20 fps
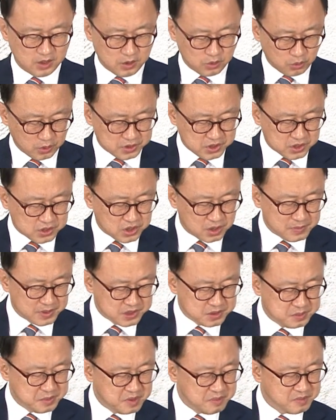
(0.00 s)
또한 7절
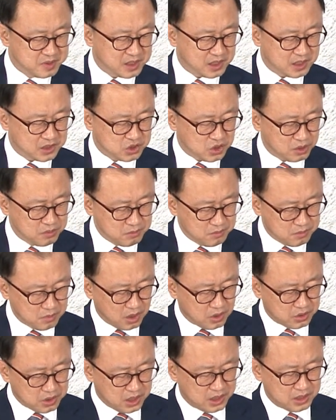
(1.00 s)
말씀입니다.
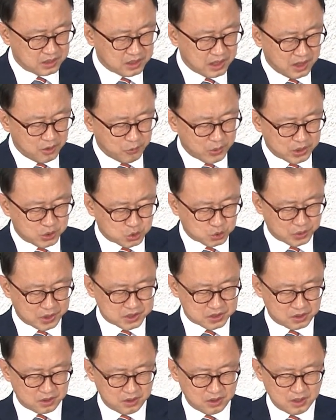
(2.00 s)
천명이 내
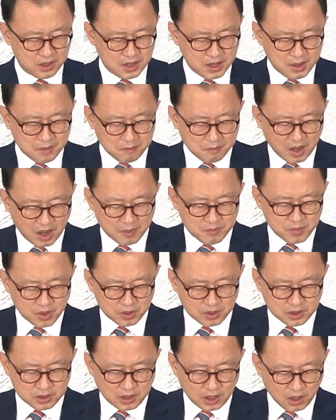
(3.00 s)
왼쪽에서
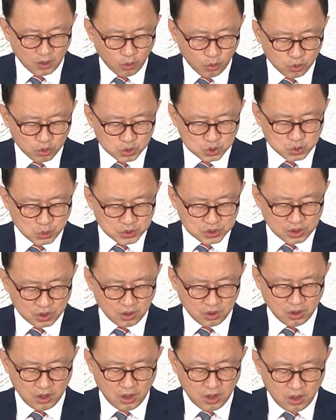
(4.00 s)
만명이 내
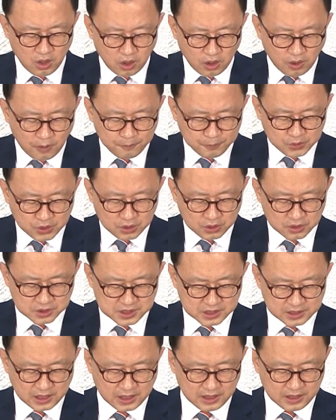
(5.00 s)
오른쪽에서
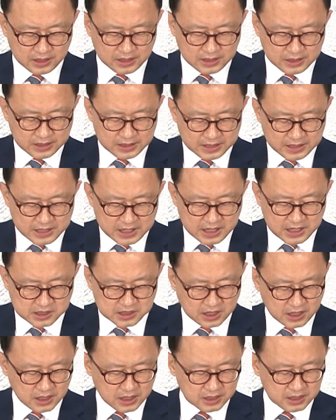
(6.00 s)
엎드려지나 이
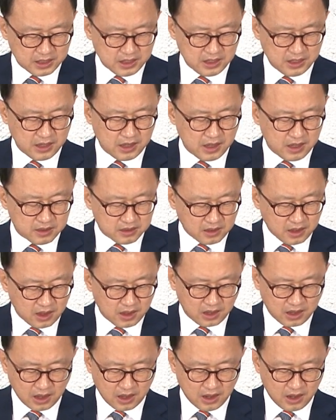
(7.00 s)
재앙이
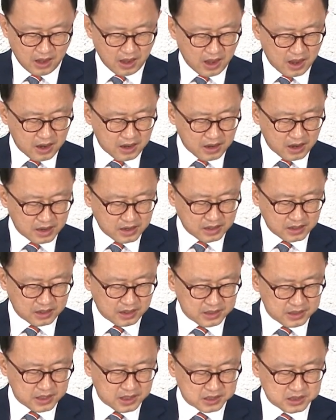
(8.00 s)
내게
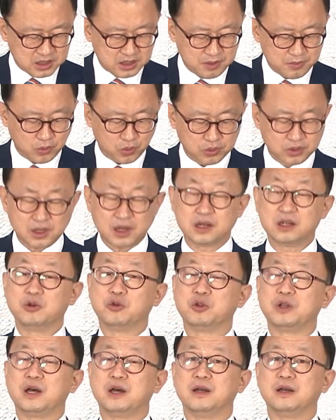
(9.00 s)
가까이 하지
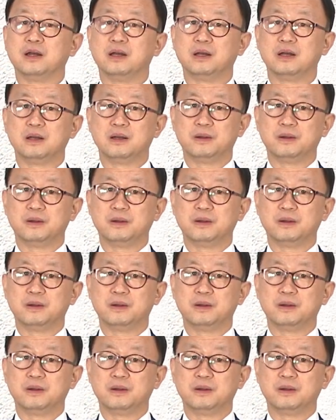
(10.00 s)
못하리로다.